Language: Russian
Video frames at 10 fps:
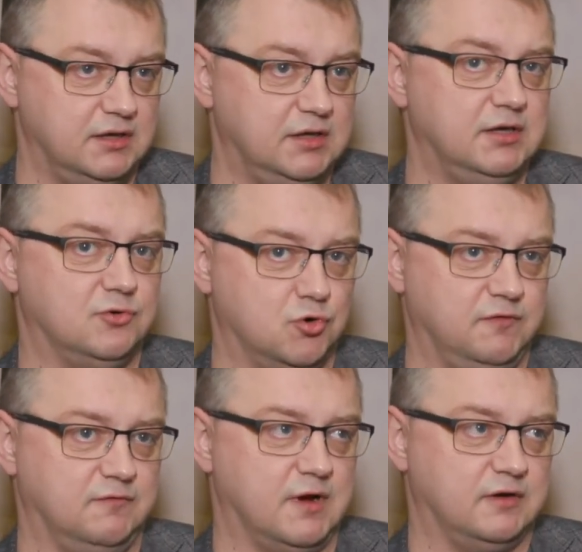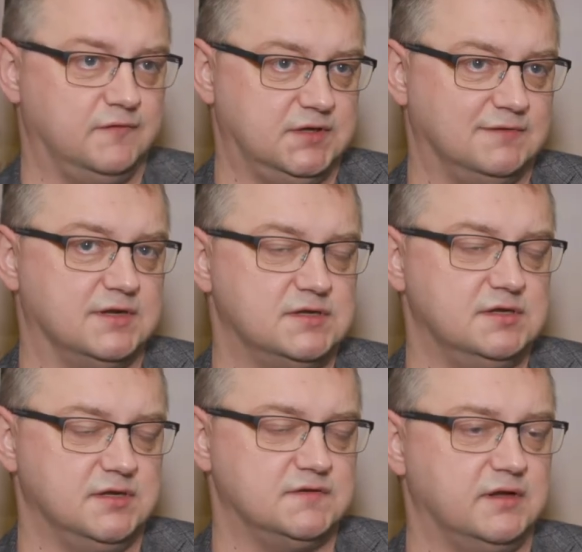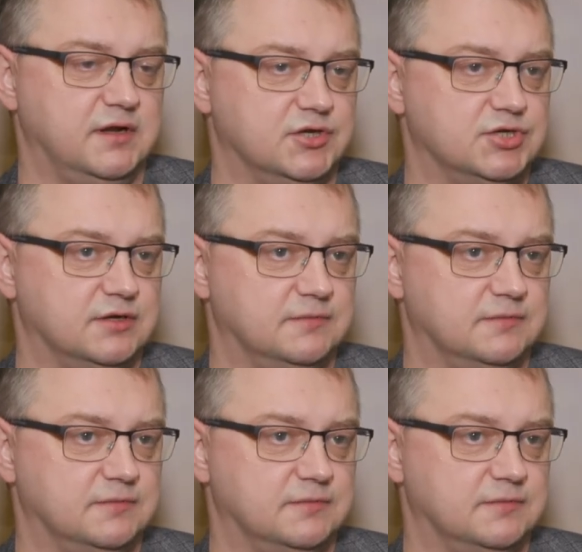и «Ковивак». Все вакцины есть в наличии.